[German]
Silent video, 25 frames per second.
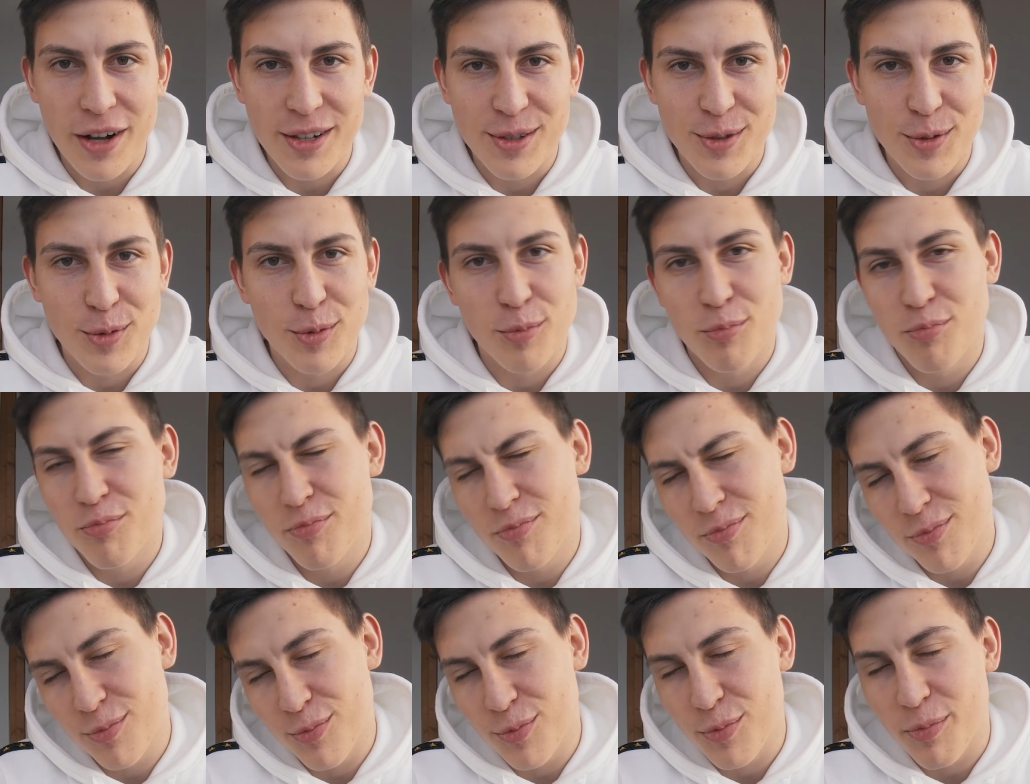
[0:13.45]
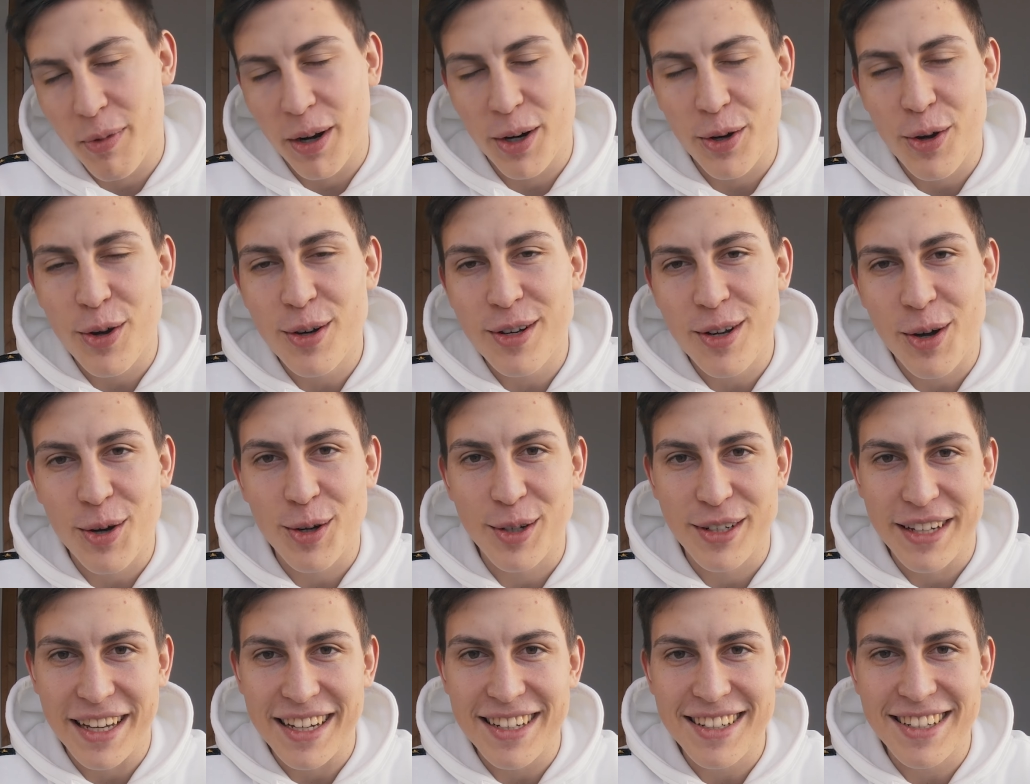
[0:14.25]
Also man könnte
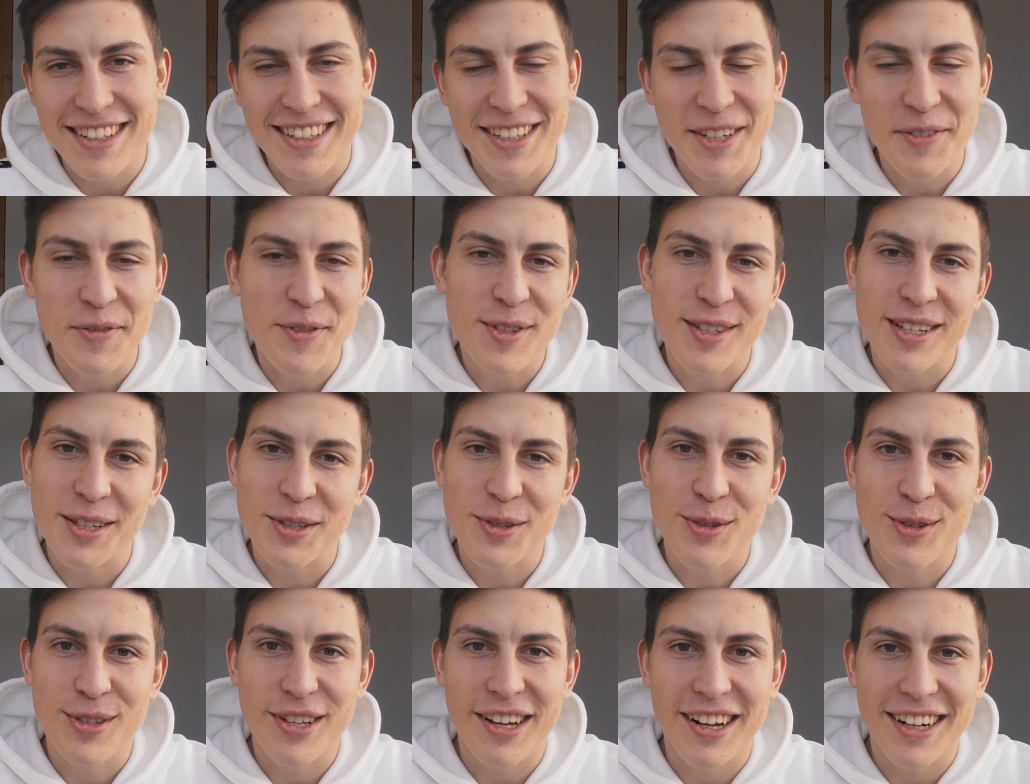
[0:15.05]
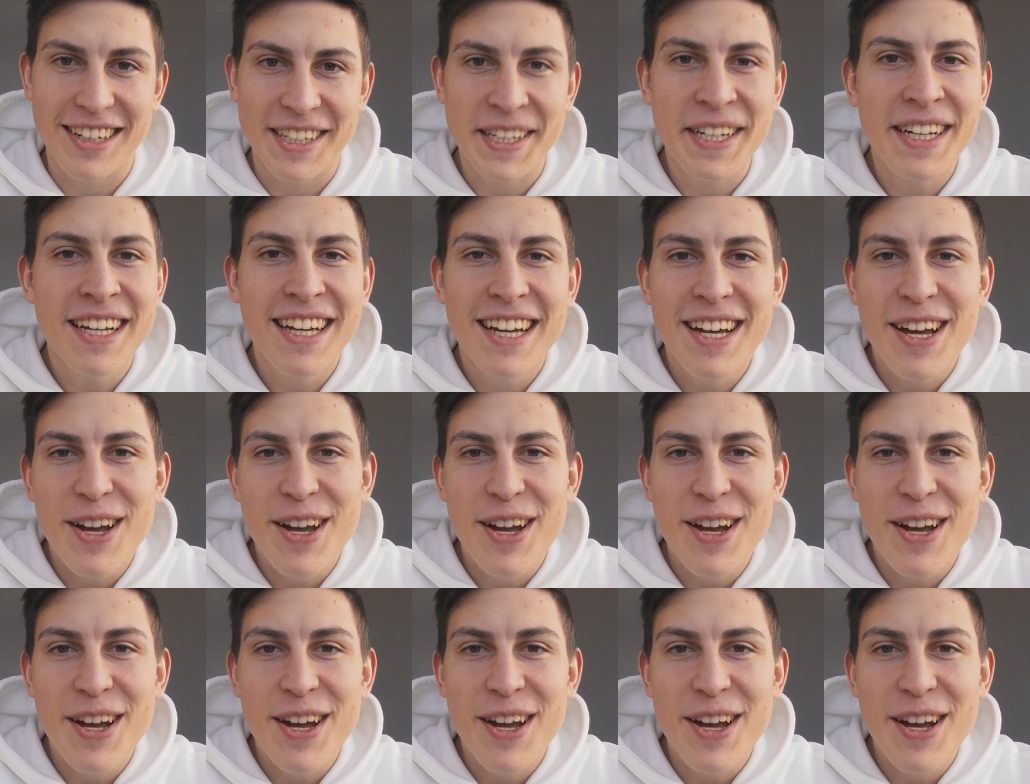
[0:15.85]
auch Dating-Tipps dazu sagen.